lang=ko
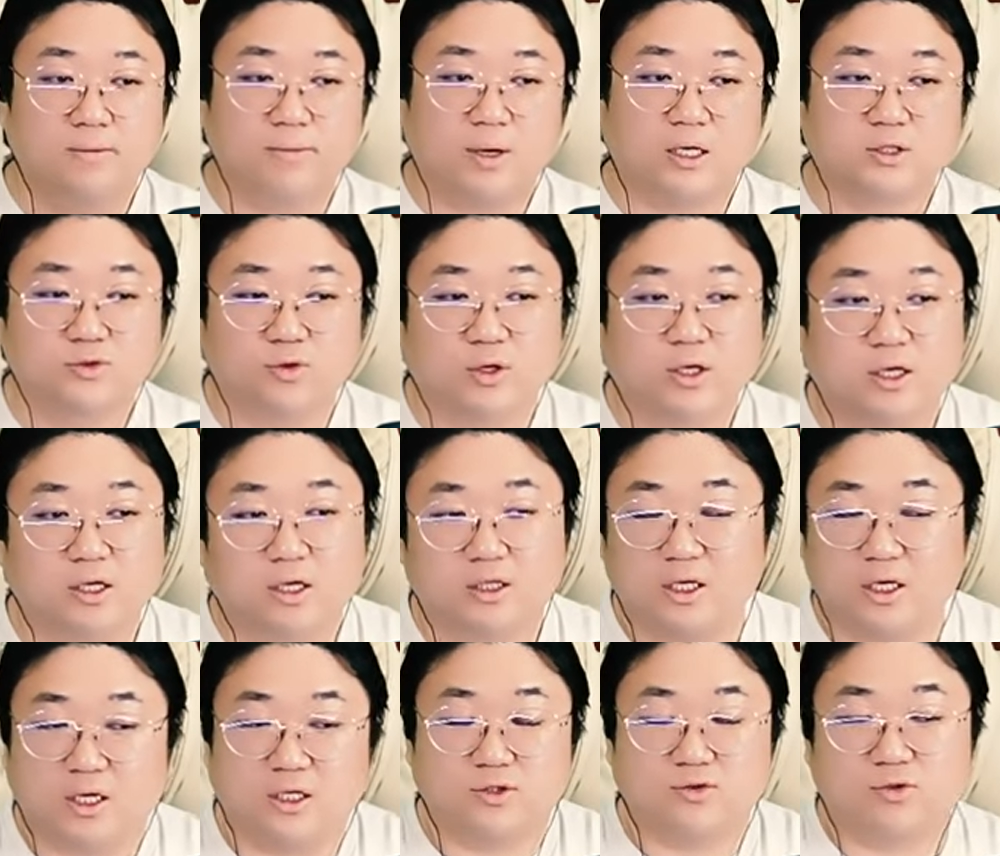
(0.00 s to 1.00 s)
방송해야
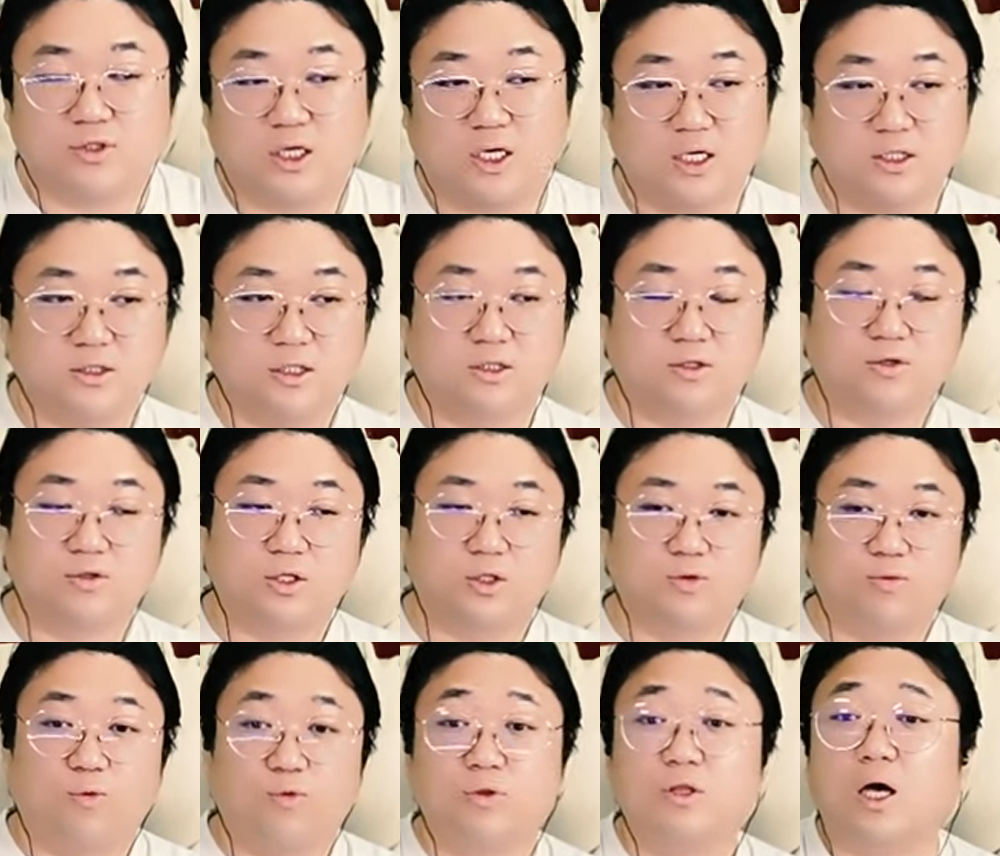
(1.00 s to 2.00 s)
돼가지고 제가 이제 그런
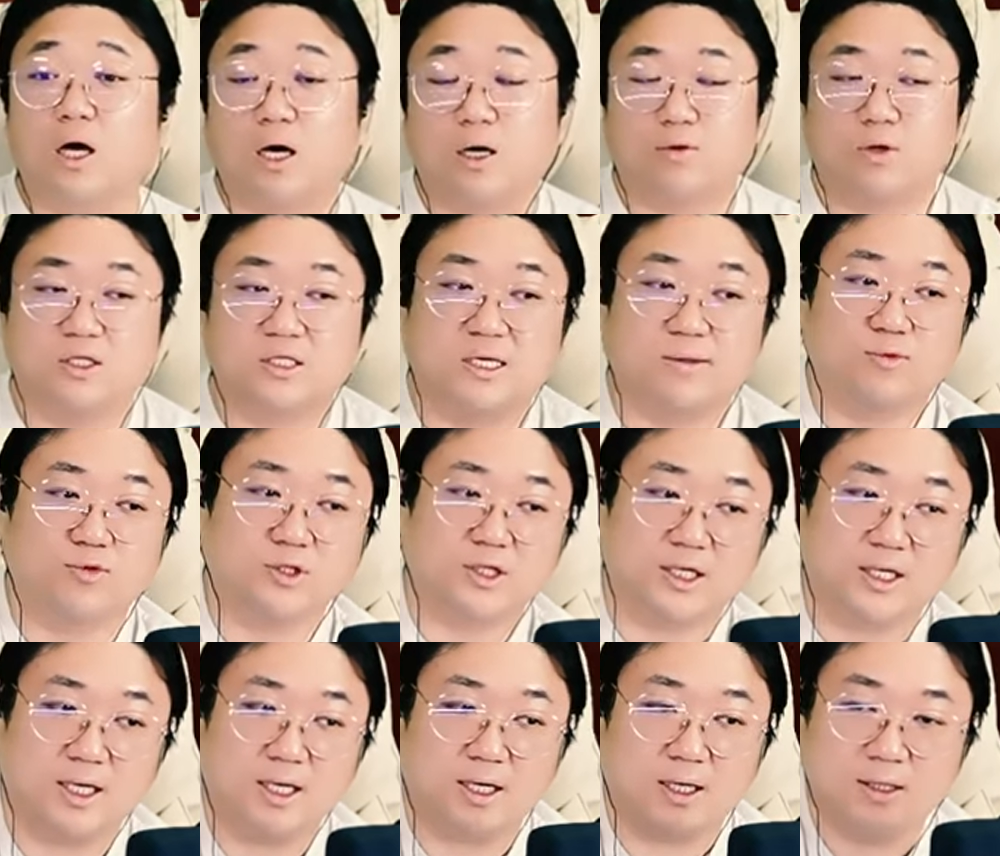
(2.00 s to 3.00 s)
데도 못 나가고 하다
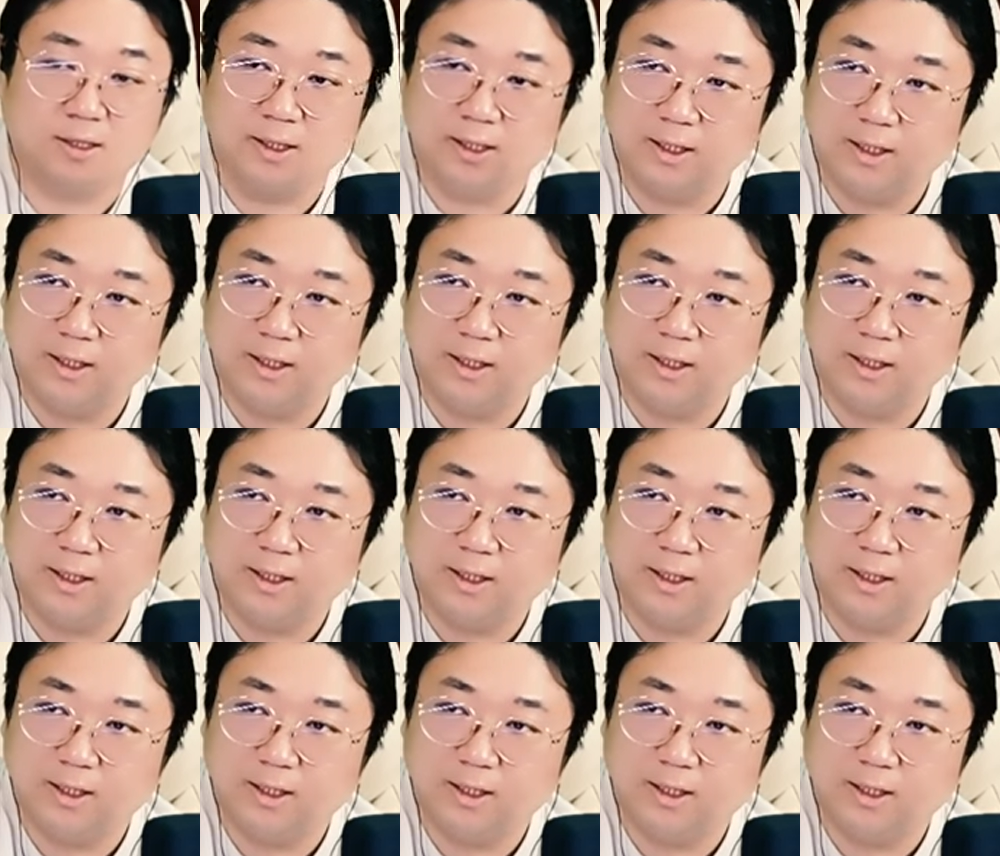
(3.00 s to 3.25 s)
보니까